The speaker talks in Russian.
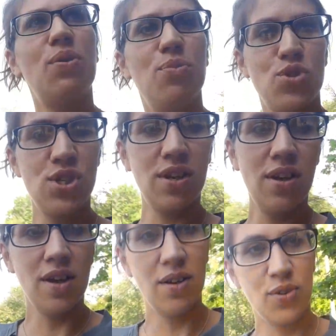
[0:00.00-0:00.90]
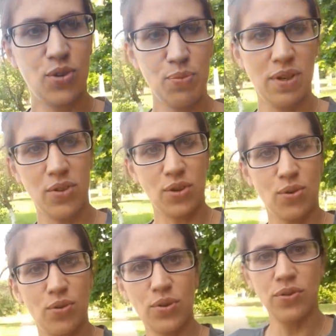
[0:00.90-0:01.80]
Там уже, вот у меня вот
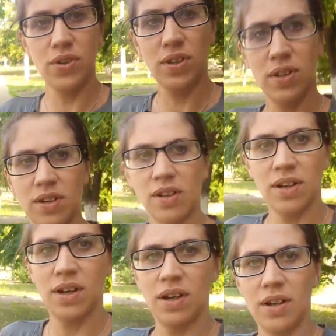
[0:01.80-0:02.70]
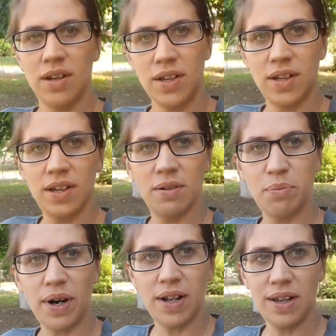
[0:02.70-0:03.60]
такой вот вид,
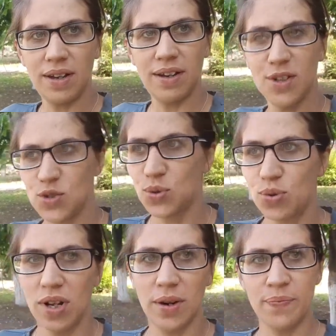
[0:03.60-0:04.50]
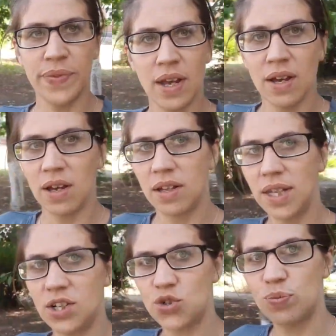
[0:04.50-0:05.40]
по аллее хожу гуляю.
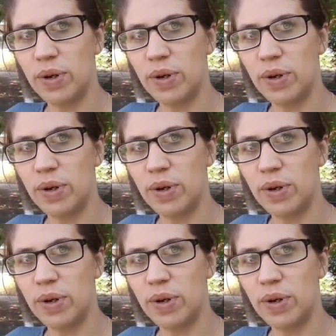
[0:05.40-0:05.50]
Нашу